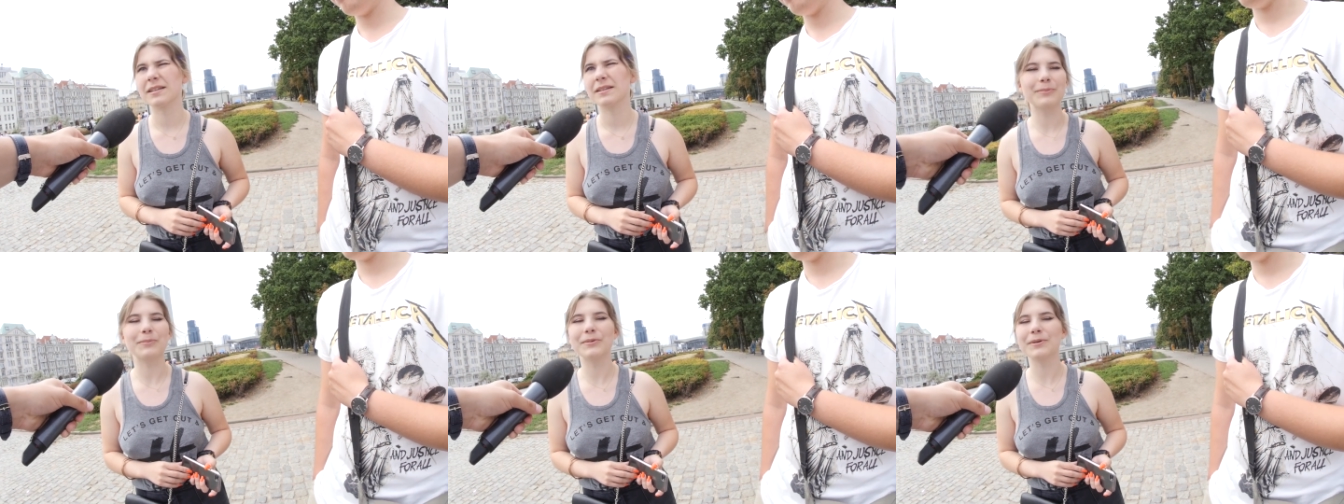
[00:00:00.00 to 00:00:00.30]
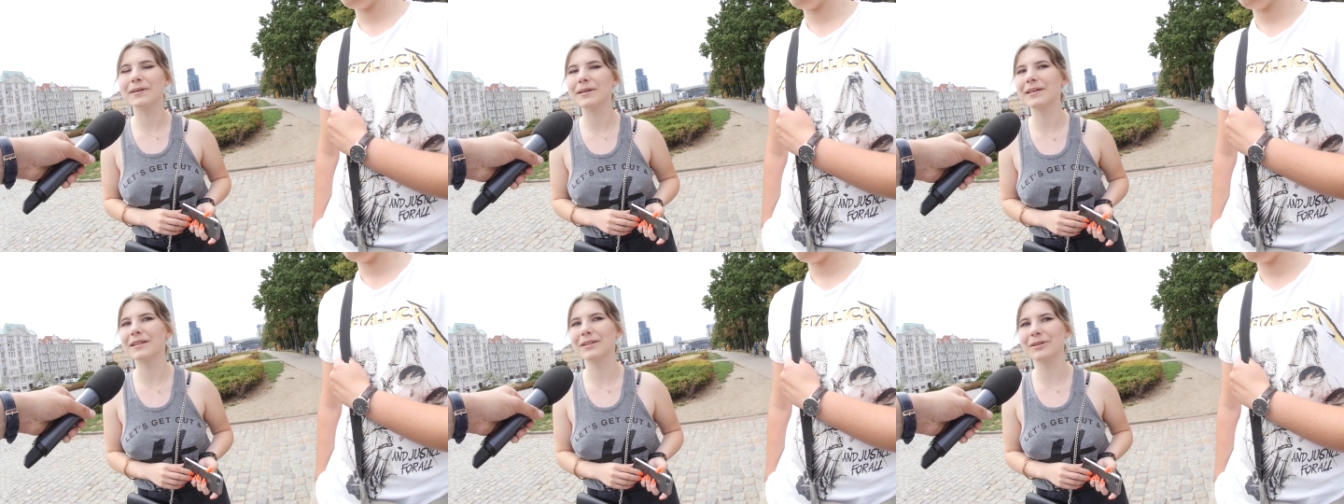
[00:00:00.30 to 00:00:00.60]

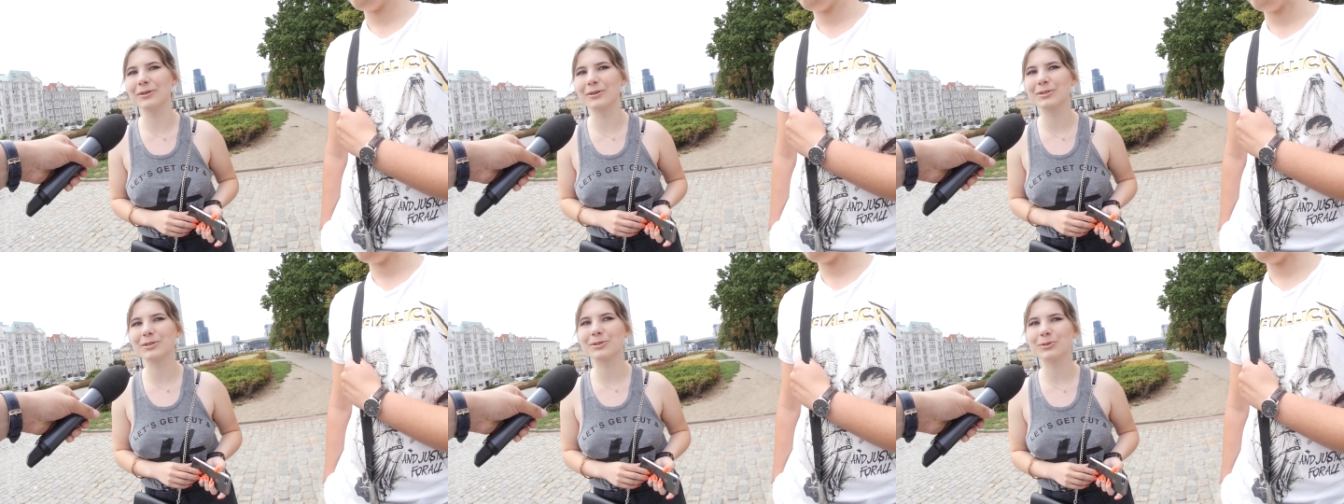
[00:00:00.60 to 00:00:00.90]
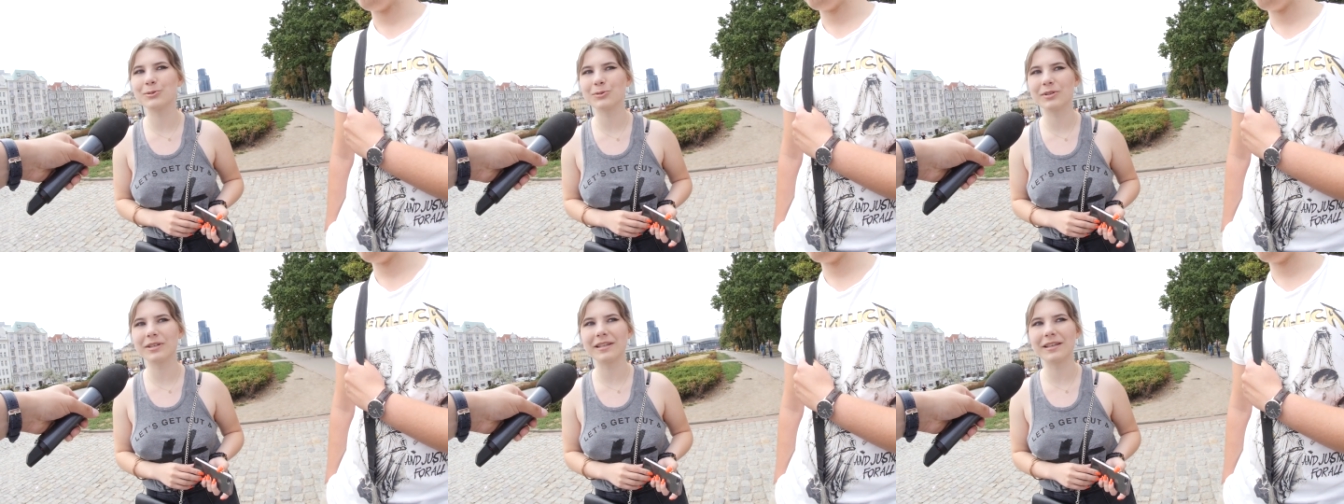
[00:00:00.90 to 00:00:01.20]
Jakby no,
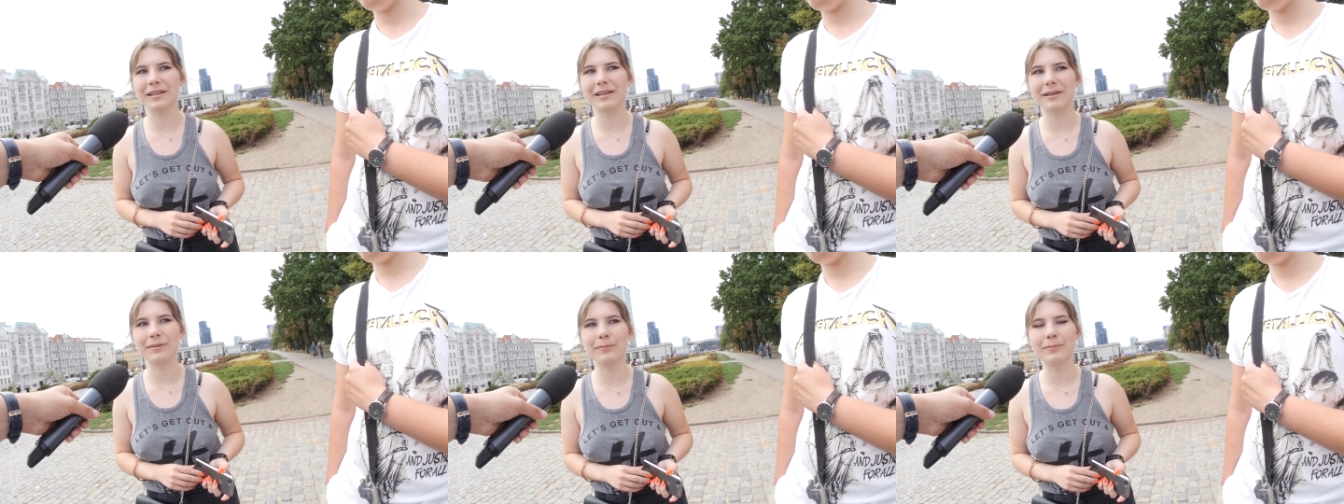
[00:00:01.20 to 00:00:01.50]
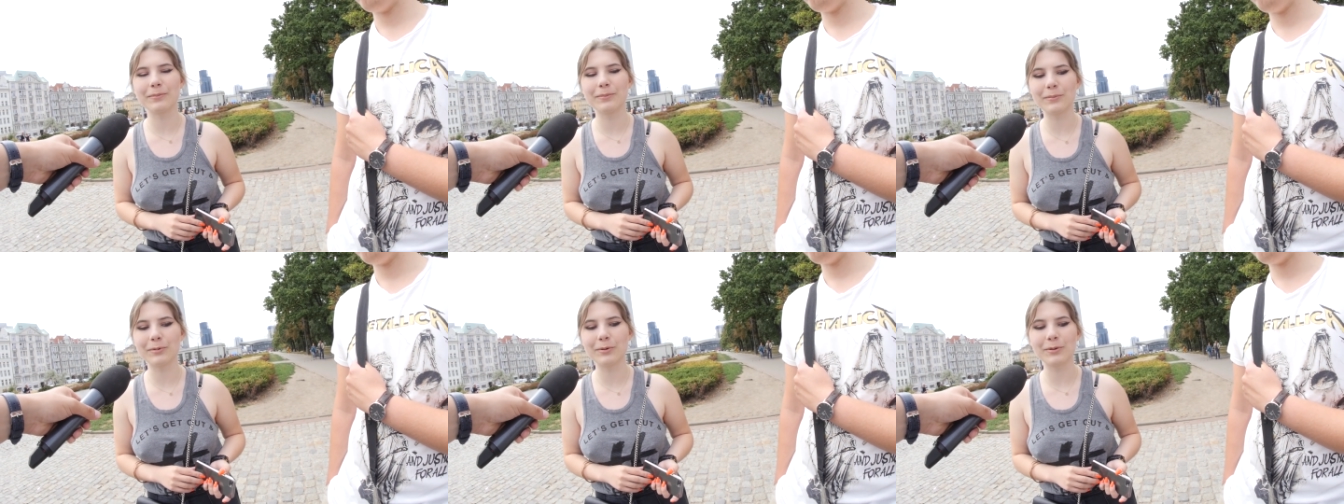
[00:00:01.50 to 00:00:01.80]
skutki
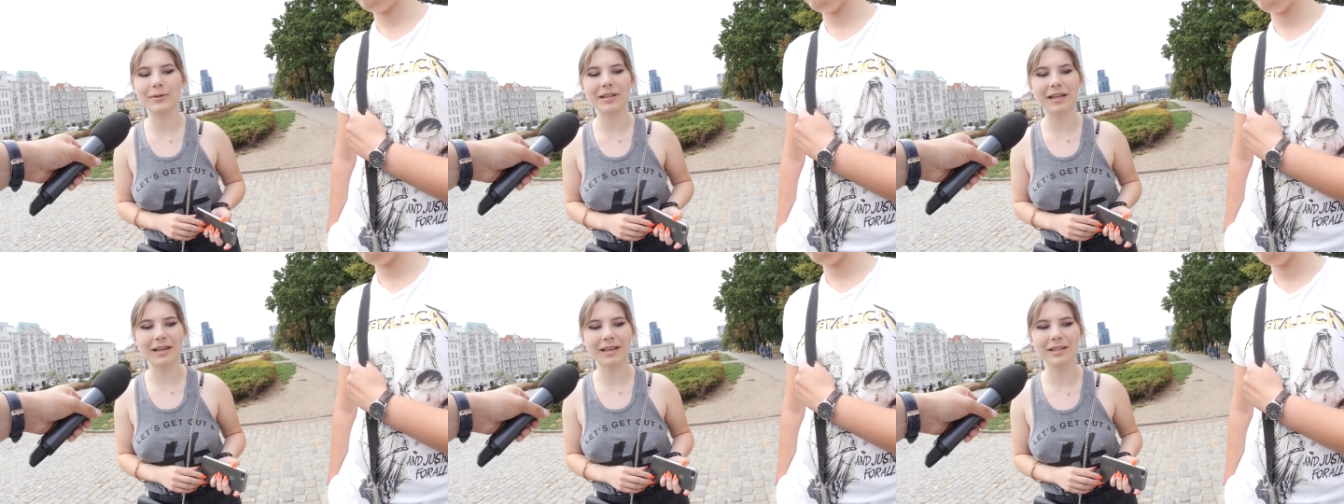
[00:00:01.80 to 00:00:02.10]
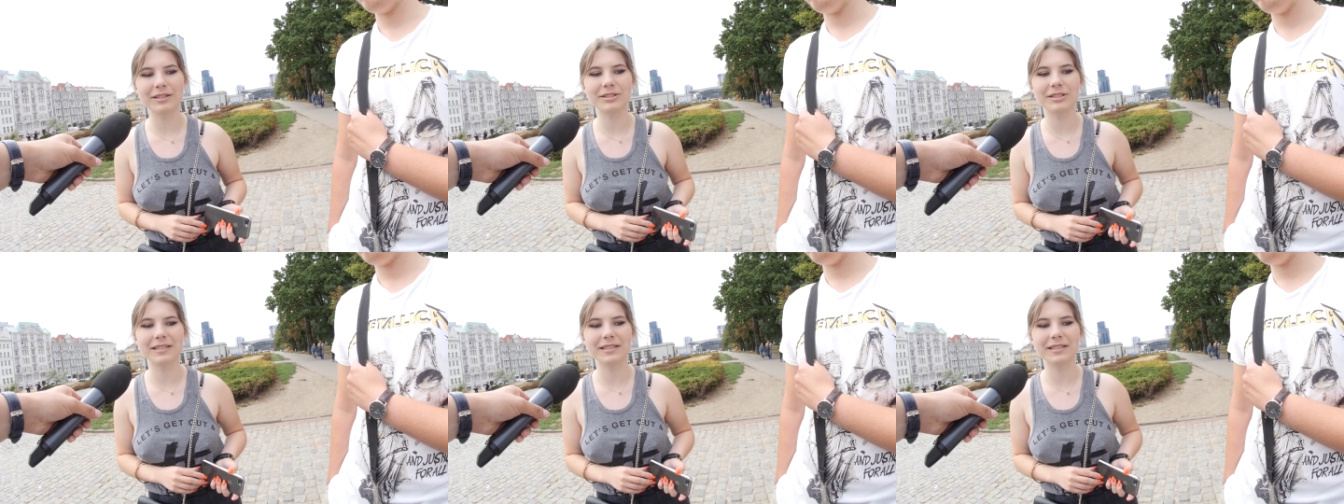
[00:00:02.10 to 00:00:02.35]
były takie,